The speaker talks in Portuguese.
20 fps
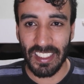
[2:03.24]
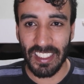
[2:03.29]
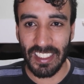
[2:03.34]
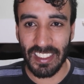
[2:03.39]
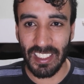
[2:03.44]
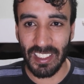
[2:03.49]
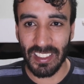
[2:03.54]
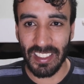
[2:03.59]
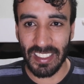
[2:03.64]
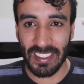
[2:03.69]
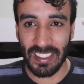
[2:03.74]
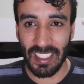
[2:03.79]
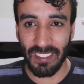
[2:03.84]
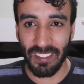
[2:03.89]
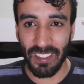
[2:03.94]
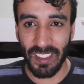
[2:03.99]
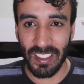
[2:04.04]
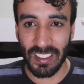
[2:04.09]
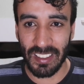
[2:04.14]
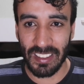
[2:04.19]
Então dessa
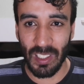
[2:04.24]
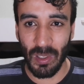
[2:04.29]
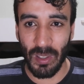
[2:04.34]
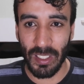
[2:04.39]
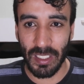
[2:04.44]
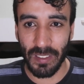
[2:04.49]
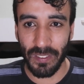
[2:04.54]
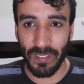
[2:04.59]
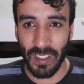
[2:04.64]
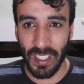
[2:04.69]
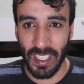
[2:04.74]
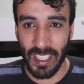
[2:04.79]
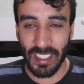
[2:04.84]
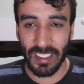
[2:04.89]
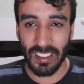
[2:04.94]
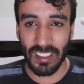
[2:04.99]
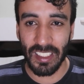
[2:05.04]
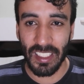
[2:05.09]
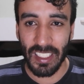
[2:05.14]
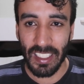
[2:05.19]
vez não é
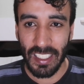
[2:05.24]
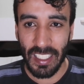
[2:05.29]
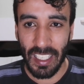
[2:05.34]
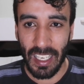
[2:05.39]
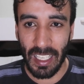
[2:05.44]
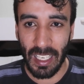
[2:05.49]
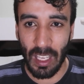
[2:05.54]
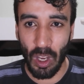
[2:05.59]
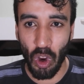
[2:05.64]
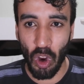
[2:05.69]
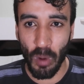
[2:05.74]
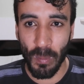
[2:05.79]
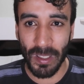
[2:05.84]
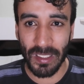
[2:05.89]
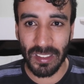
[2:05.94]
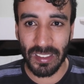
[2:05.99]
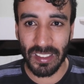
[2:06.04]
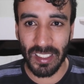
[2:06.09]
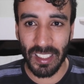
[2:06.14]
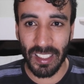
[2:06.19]
diferente, ela
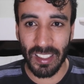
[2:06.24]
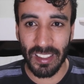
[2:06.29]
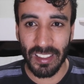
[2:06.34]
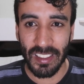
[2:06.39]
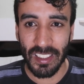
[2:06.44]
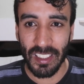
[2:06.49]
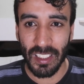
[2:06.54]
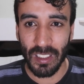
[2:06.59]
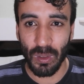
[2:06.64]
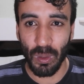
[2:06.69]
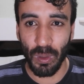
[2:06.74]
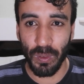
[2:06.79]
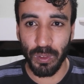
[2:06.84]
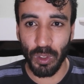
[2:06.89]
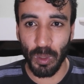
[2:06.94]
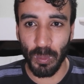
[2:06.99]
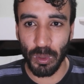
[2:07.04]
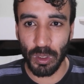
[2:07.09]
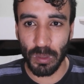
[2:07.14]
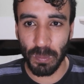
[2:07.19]
rouba a cena no
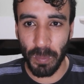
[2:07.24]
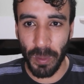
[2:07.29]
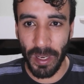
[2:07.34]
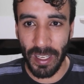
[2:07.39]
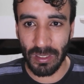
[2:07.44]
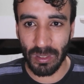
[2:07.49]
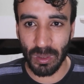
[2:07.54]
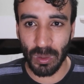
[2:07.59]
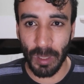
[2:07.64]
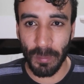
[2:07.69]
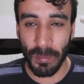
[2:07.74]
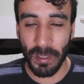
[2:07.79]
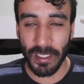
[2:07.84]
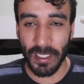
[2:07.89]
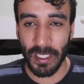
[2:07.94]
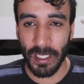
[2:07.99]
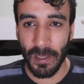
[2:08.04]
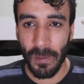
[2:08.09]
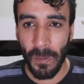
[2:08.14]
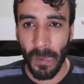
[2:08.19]
filme Expresso da
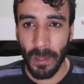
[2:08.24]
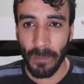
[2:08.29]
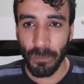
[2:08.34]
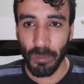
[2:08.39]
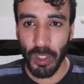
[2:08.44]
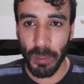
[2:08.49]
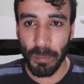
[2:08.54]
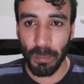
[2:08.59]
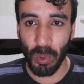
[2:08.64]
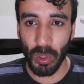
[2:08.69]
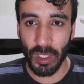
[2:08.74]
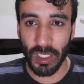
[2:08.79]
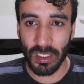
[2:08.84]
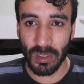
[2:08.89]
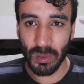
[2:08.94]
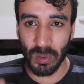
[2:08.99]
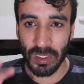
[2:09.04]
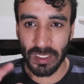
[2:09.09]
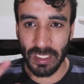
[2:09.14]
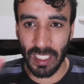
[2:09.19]
manhã e por
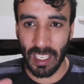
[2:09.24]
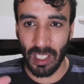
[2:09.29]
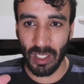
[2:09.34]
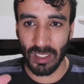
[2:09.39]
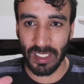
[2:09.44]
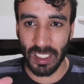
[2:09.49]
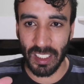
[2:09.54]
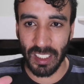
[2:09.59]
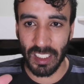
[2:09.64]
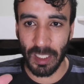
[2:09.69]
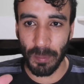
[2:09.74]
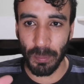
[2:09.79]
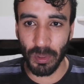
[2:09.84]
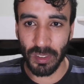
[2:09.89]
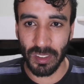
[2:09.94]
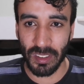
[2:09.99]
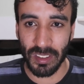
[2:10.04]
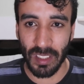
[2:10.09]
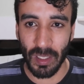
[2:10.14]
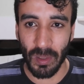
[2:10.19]
isso está na nossa quinta
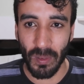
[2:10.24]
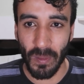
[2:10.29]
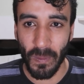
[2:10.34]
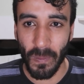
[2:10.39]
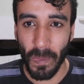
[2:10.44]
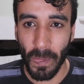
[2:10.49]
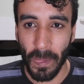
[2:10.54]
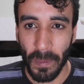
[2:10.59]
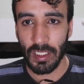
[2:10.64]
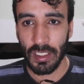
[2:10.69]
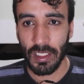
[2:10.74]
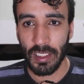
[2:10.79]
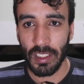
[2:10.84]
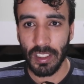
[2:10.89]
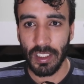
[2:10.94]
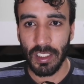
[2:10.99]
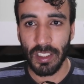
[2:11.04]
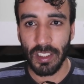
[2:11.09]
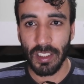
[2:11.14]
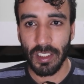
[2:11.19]
posição.
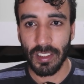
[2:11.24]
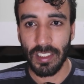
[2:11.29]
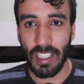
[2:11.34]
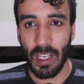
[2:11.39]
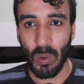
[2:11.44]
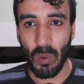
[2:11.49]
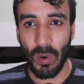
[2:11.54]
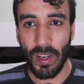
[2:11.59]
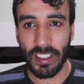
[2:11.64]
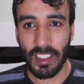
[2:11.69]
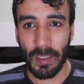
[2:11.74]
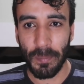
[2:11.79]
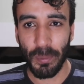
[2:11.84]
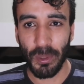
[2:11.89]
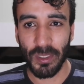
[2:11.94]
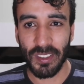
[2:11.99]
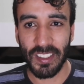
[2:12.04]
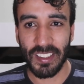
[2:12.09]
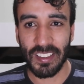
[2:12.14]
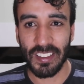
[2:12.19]
Na quarta
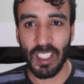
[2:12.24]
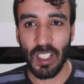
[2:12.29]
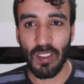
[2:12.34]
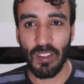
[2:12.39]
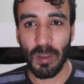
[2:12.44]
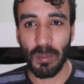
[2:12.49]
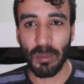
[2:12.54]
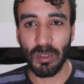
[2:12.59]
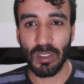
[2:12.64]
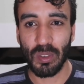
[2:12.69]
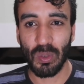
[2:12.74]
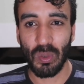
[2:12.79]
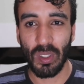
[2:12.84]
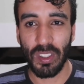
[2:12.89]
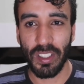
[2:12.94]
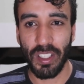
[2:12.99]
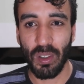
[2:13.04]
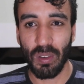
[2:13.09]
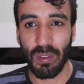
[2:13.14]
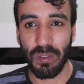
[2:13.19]
posição, vamos
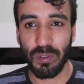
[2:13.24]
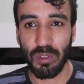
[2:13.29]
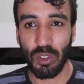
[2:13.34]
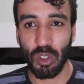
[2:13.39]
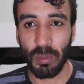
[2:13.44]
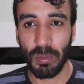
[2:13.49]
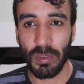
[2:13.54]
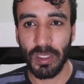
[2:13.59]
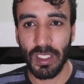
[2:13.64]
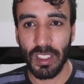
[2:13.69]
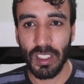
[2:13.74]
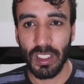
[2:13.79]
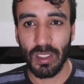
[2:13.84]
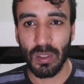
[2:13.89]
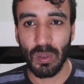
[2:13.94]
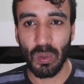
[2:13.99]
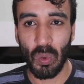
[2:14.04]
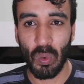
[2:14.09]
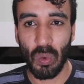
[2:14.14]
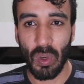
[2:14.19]
escolher um filme
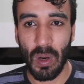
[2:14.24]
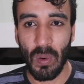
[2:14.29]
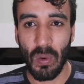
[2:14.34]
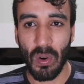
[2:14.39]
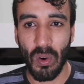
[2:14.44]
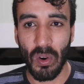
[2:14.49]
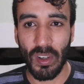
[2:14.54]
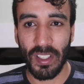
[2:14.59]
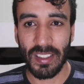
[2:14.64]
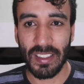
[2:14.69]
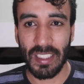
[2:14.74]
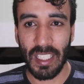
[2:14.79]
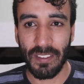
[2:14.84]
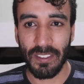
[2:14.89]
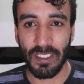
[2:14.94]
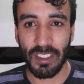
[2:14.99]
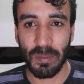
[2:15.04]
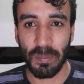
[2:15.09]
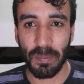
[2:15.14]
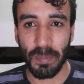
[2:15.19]
no qual
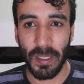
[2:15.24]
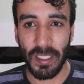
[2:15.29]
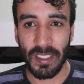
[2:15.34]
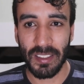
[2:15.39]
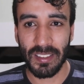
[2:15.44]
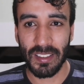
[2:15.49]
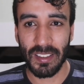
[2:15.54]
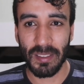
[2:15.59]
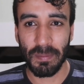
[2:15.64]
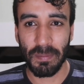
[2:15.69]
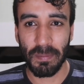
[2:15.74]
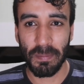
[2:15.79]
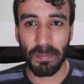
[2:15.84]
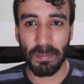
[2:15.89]
Octavia Spencer